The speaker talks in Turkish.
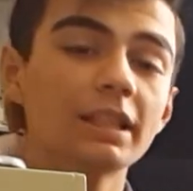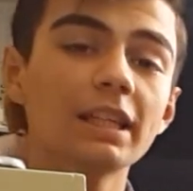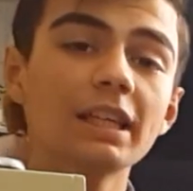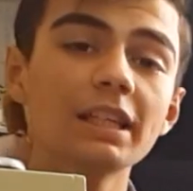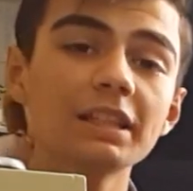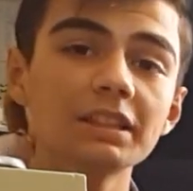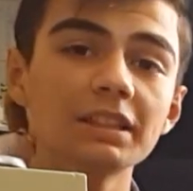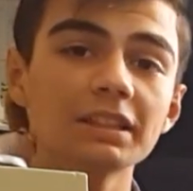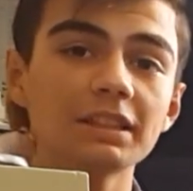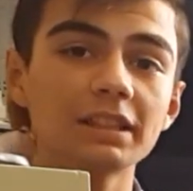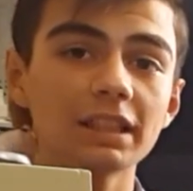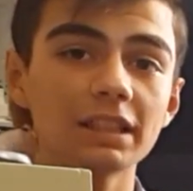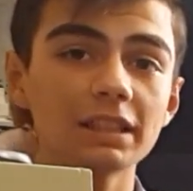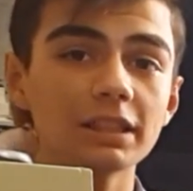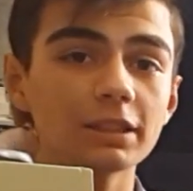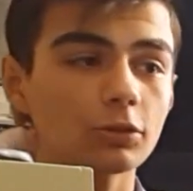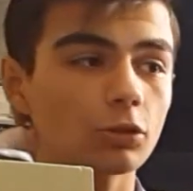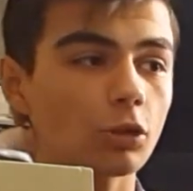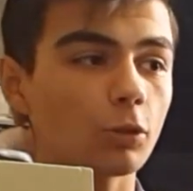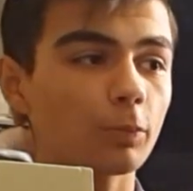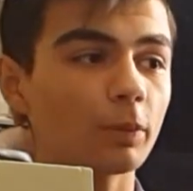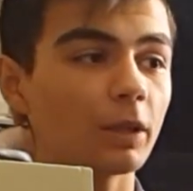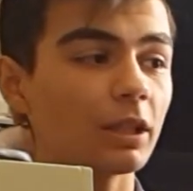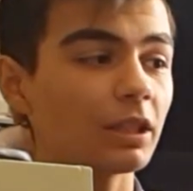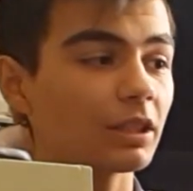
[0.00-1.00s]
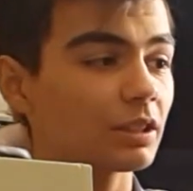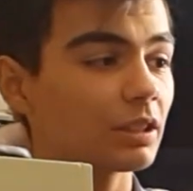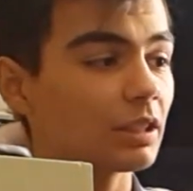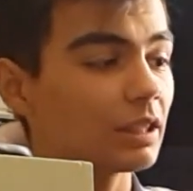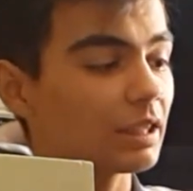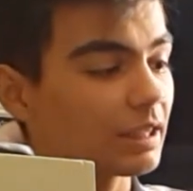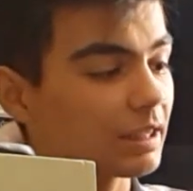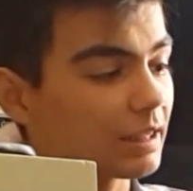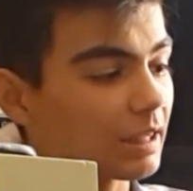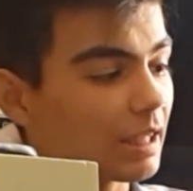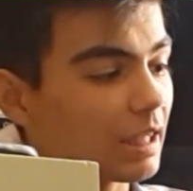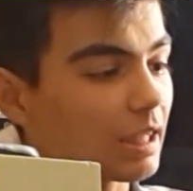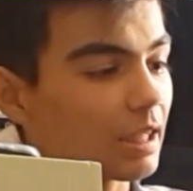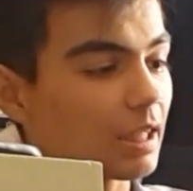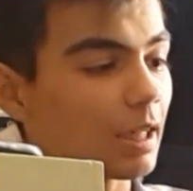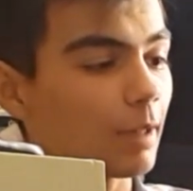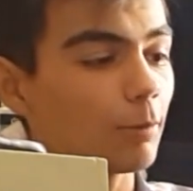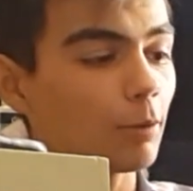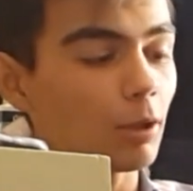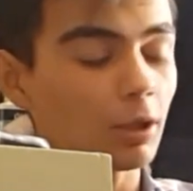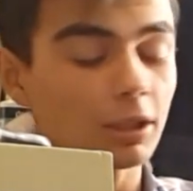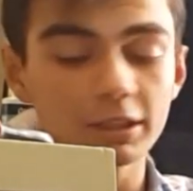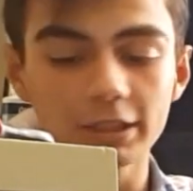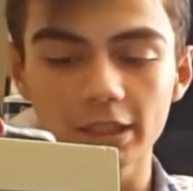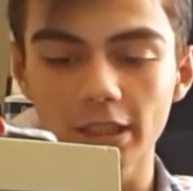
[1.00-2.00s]
Gezdik gezdik toptancısından 2 tane
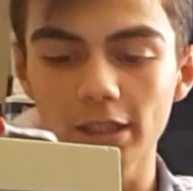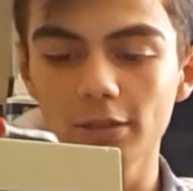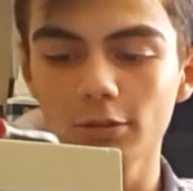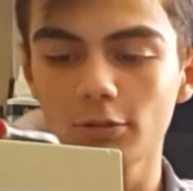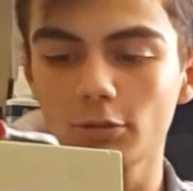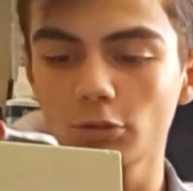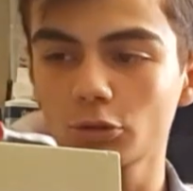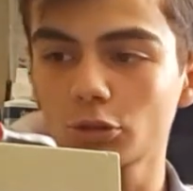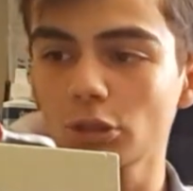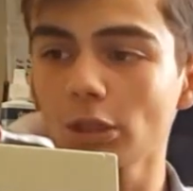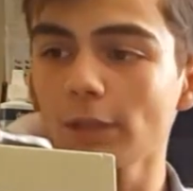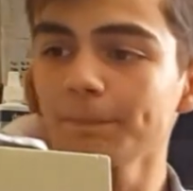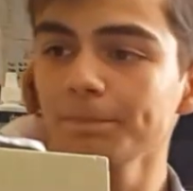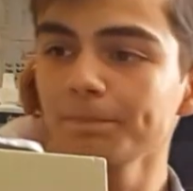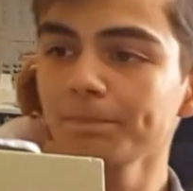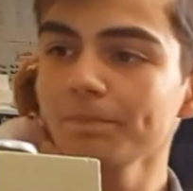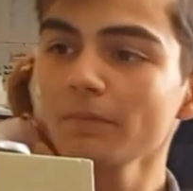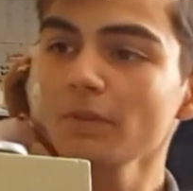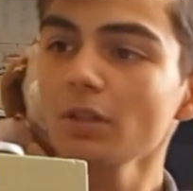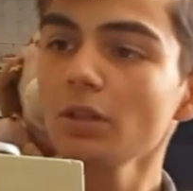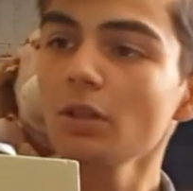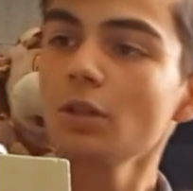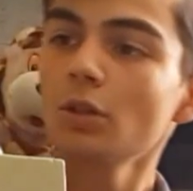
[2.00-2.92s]
kablo aldık 50 kuruşa.